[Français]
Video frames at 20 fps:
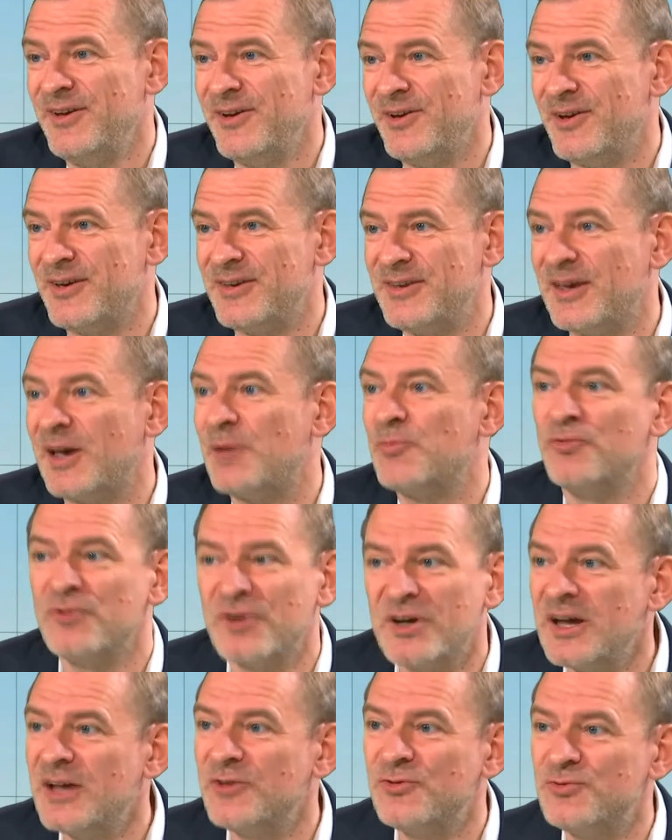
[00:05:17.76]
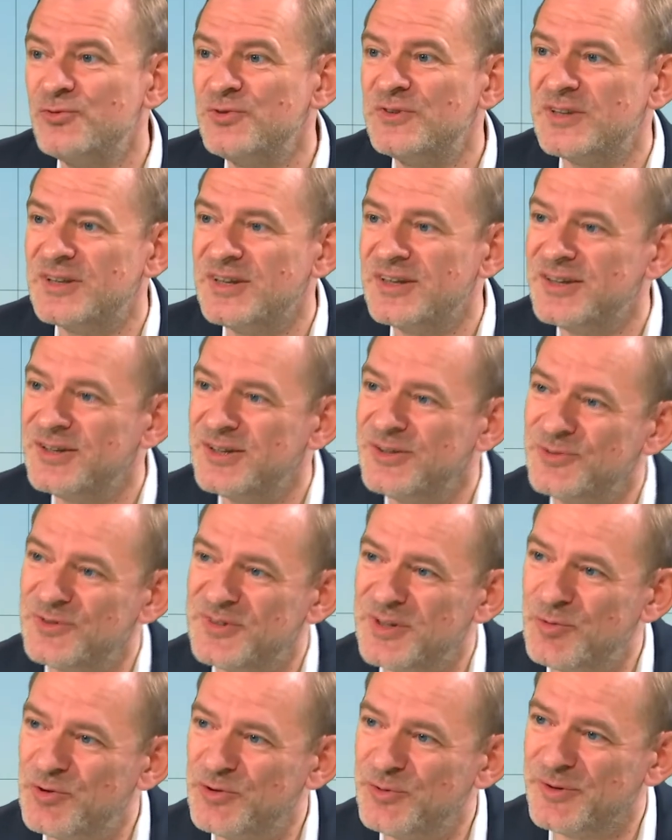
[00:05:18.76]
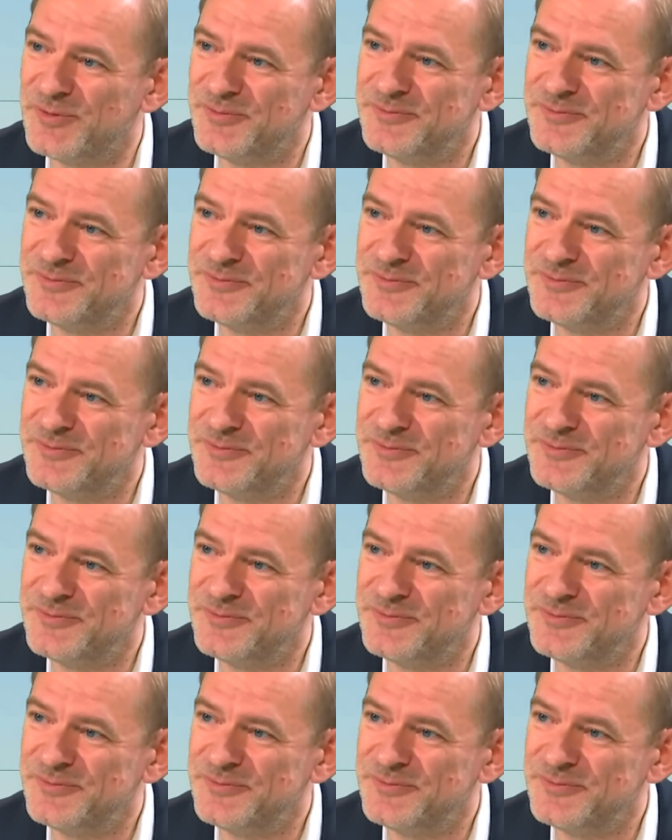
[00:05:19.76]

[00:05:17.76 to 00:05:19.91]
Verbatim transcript: euh, qui répondrait à tous ces, tous ces besoins.